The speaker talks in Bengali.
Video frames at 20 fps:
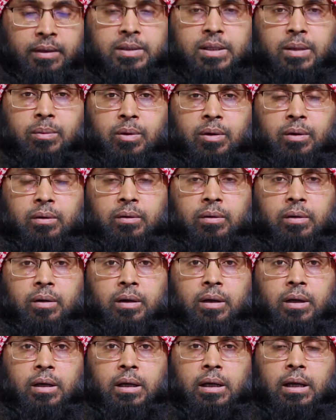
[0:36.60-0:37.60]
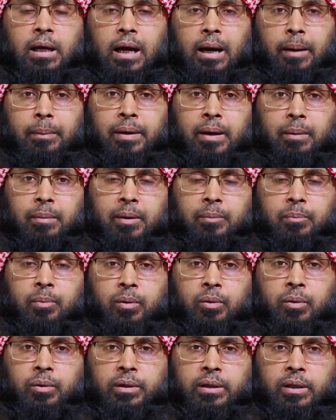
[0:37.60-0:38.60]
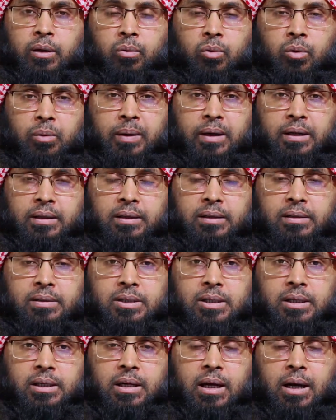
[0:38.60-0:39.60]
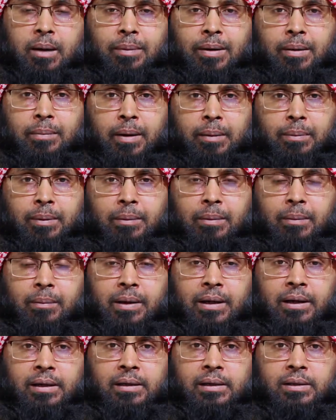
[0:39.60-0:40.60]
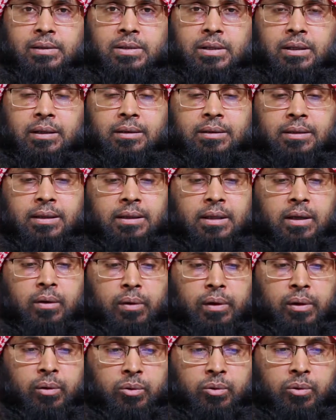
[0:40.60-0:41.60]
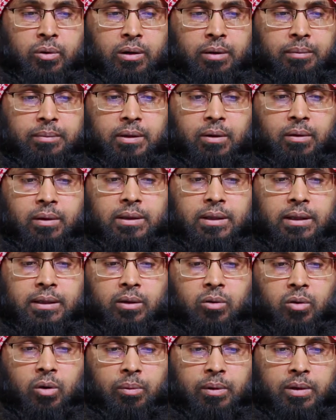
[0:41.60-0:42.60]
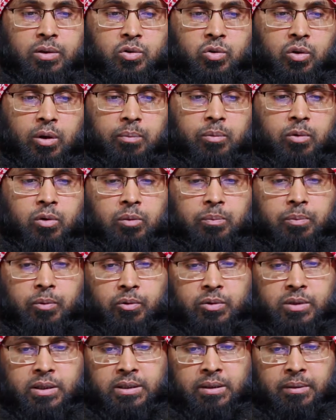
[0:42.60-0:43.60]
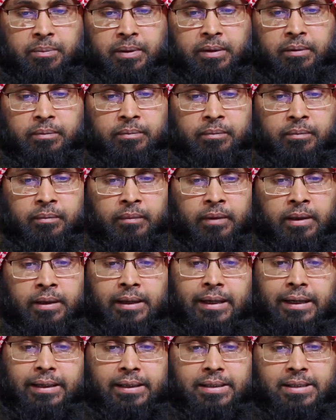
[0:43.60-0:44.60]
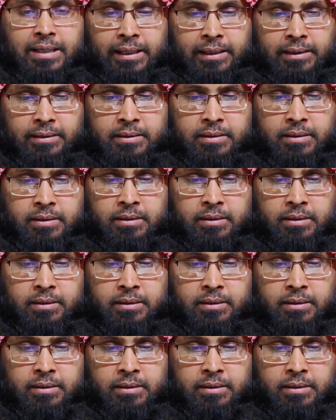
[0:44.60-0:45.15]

যেমন আমি আমার পক্ষ থেকে কোরবানি দিচ্ছি আমার বাবা মা মারা গিয়েছে তাদেরও নিয়ত করলাম তাহলে তাদের কবরে সবগুলো পৌঁছে যাবে এটা জায়েজ